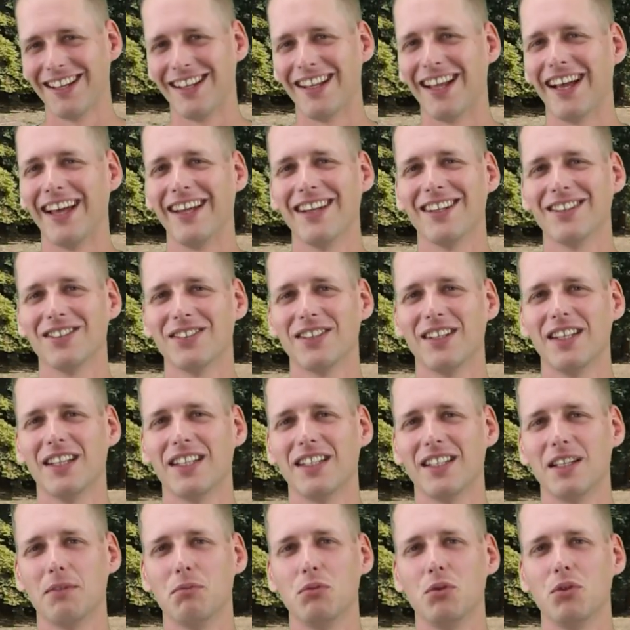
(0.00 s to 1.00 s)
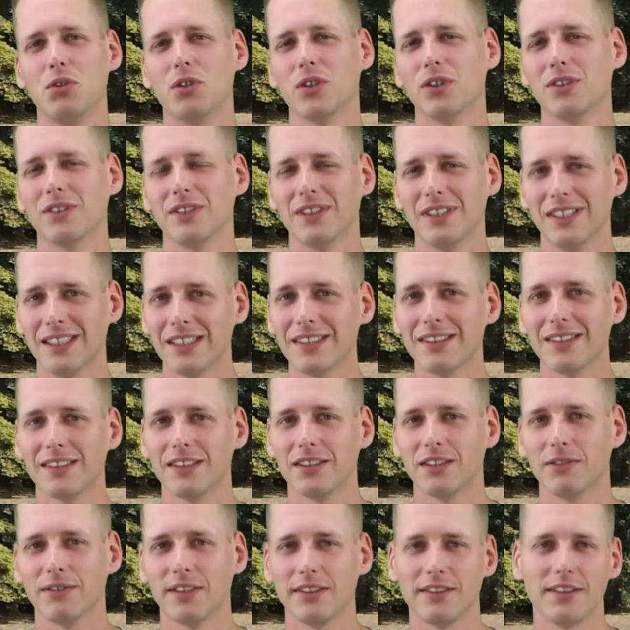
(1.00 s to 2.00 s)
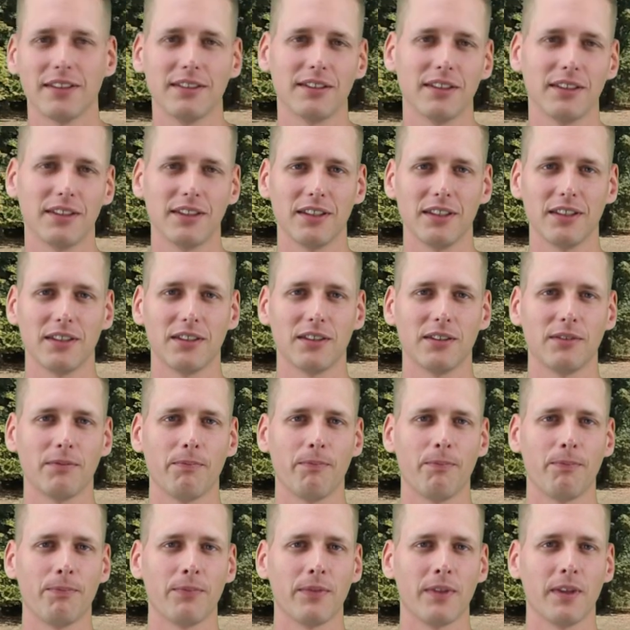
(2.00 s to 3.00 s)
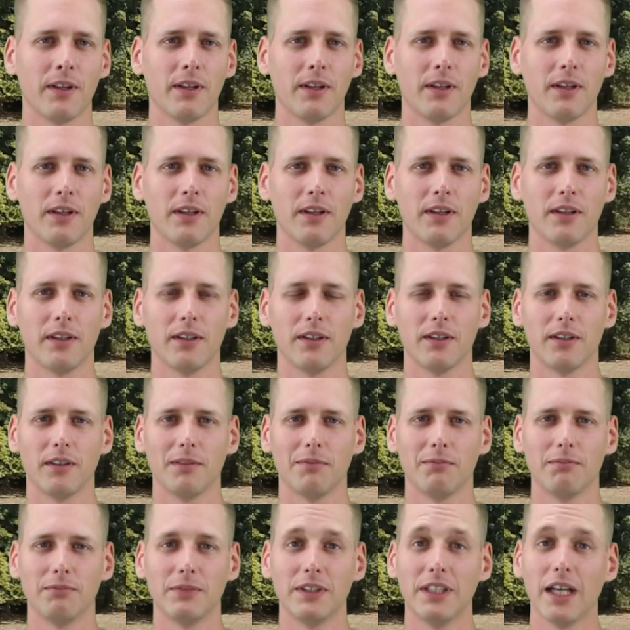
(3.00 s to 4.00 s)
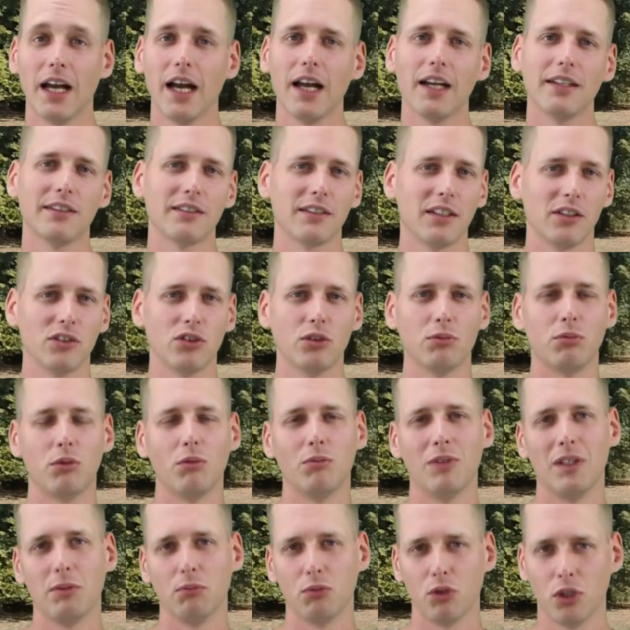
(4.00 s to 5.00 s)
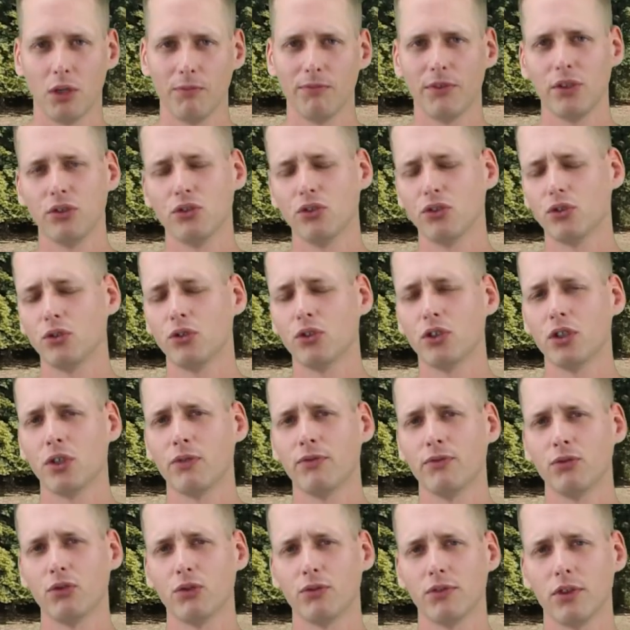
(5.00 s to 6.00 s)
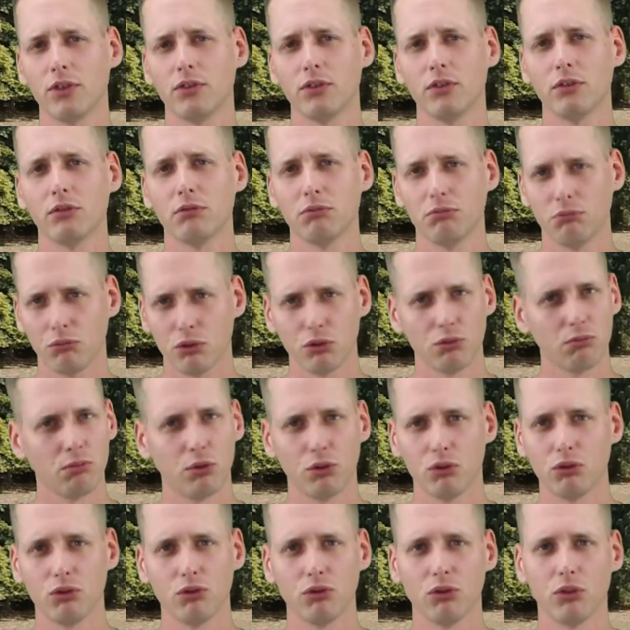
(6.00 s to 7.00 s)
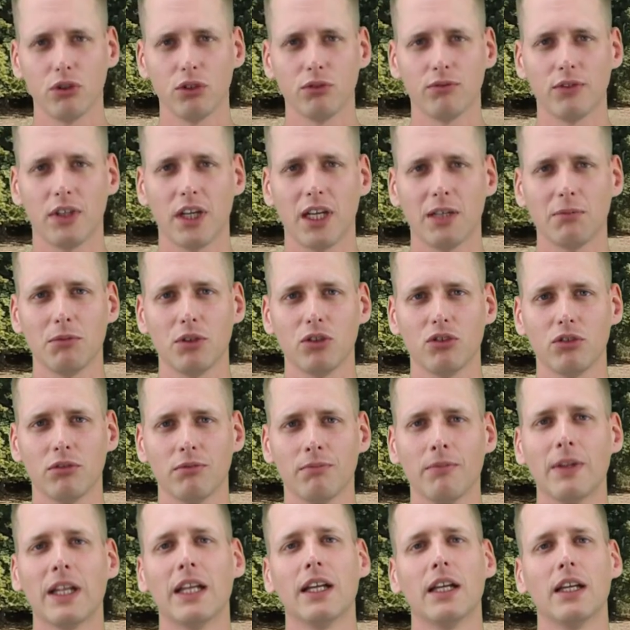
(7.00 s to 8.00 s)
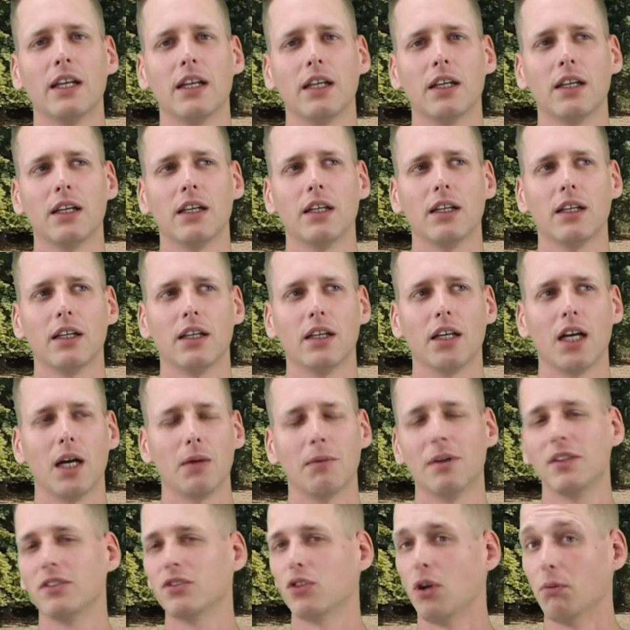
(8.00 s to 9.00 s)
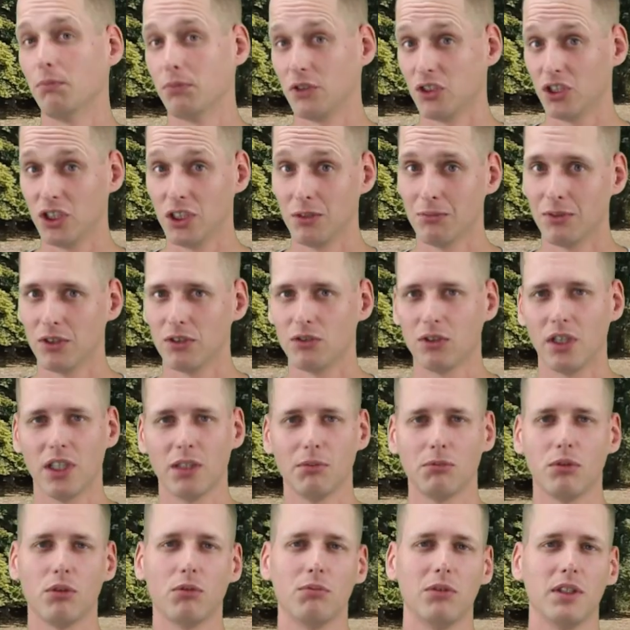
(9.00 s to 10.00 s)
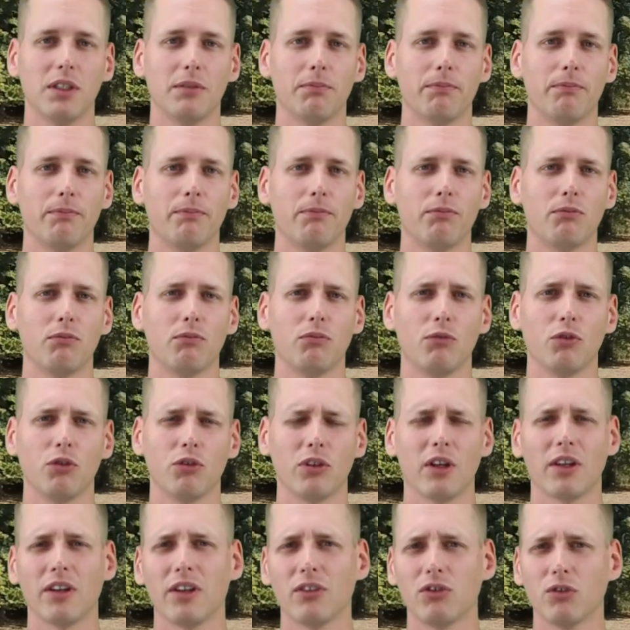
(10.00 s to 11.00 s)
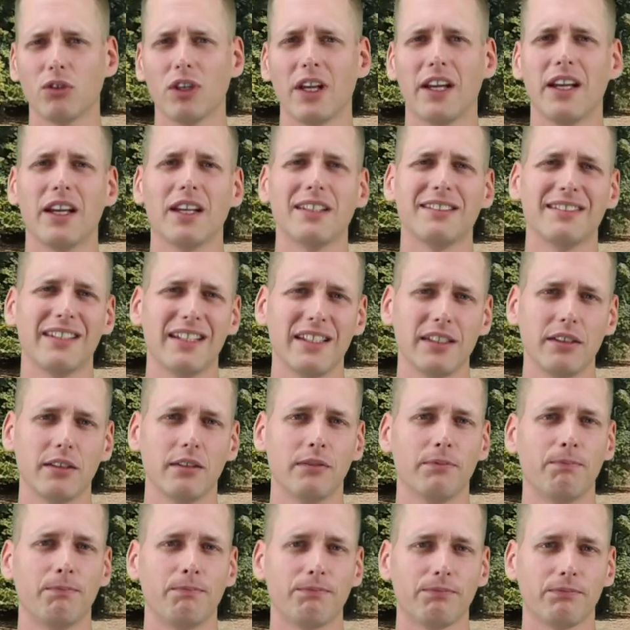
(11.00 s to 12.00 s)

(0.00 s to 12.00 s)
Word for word: Nein, also der Mythos irrt sich, was das angeht. Ähm, ja, es kann zu Problemen kommen, wenn unsere Hunde auf dem Sofa sind. Das möchte ich auch nicht verheimlichen. Aber es kommt nicht immer zu einem Problem. Ich sage sogar eher selten